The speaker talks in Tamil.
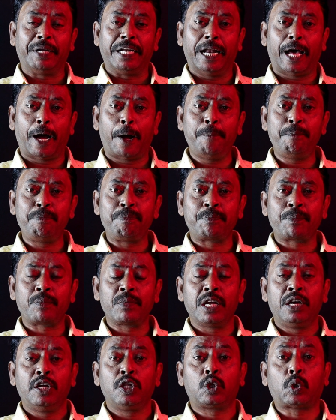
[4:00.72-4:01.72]
அப்படின்னா
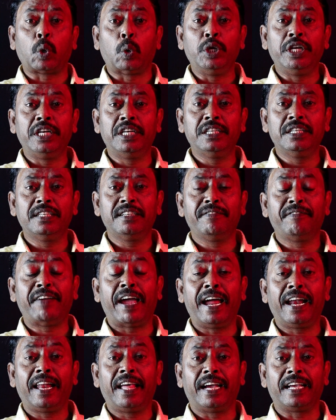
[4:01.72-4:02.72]
தொழில்
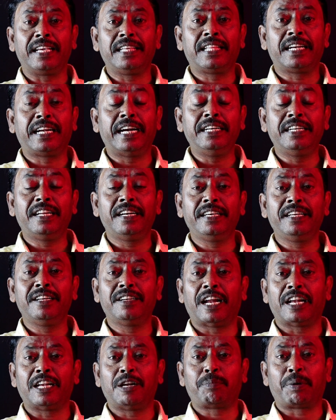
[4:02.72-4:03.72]
வேலை இது
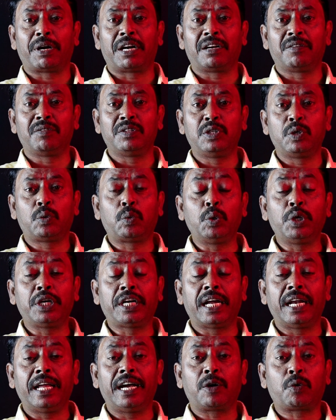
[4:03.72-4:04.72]
ரெண்டுலேயும் நல்ல பலனை வந்து
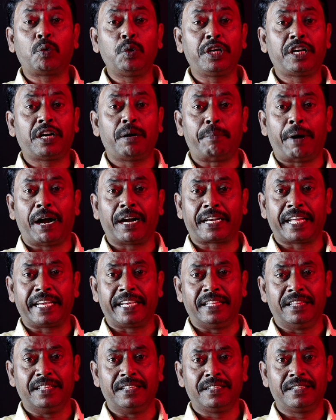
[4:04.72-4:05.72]
கொடுக்கலை கொடுக்க
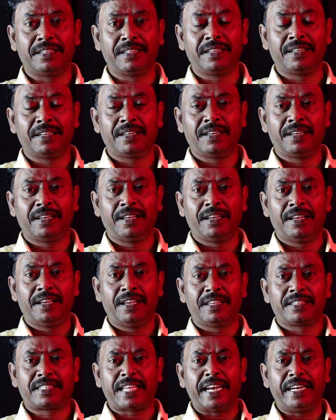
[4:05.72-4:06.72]
மாட்டேங்குது
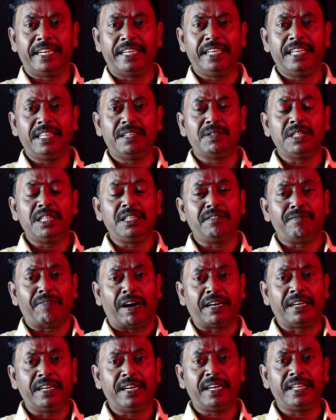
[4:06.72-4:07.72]
சரி இது வந்து
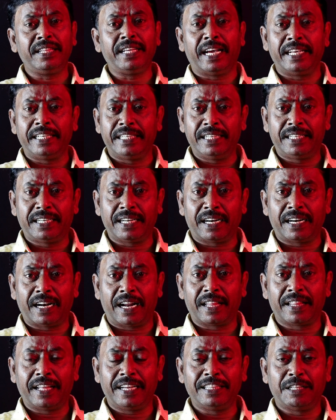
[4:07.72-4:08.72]
வக்ரகதியாக
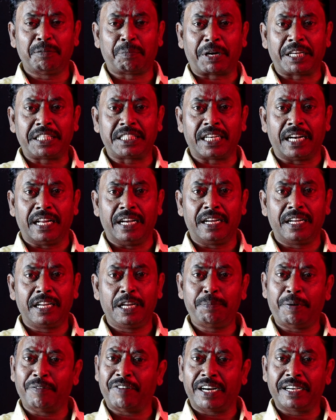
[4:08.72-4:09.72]
இருக்கிறனால தான் இந்த பிரச்சனை
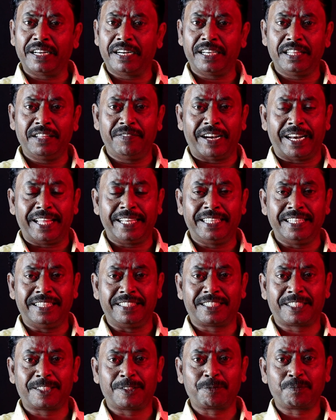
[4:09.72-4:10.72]
இப்போ வக்ரகதி
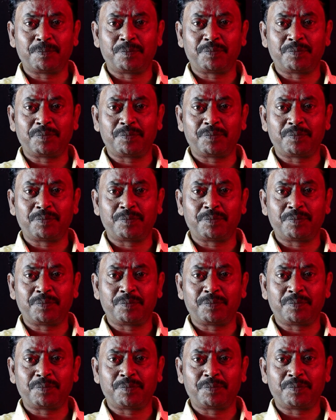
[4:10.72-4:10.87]
விலகிருச்சு